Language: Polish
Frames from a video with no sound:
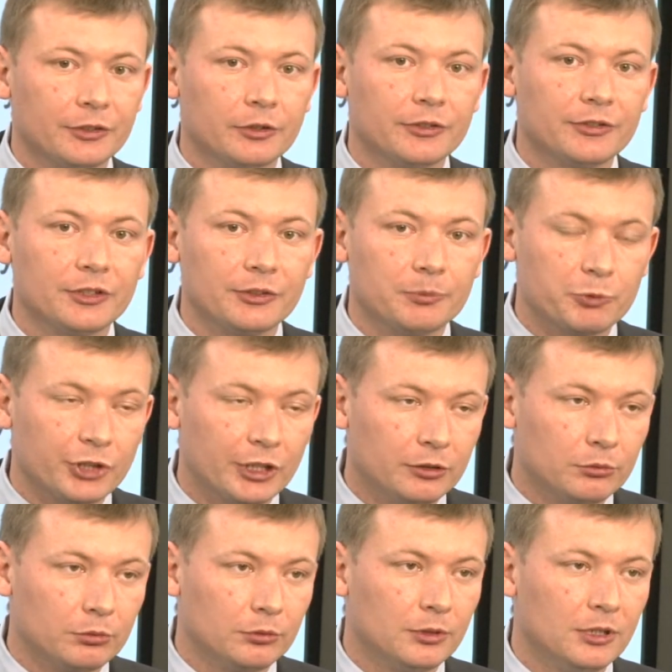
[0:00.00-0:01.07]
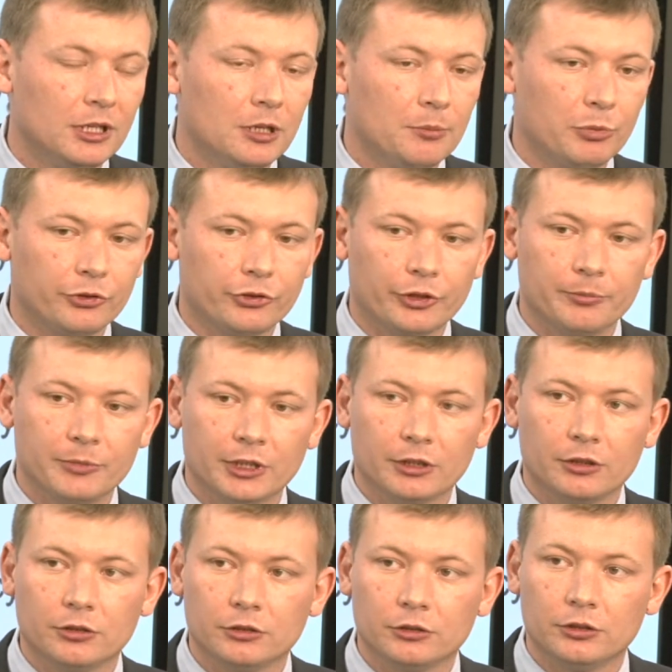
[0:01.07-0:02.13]
ze sprzętu
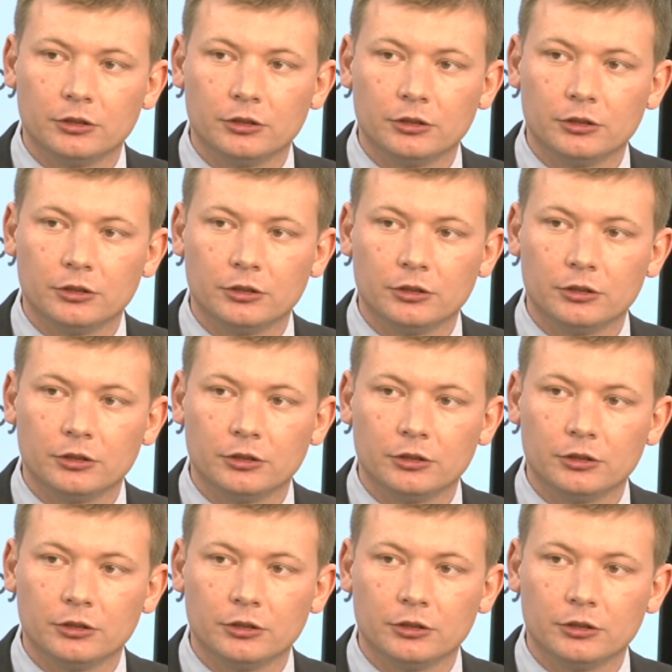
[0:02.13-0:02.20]
potrzebnego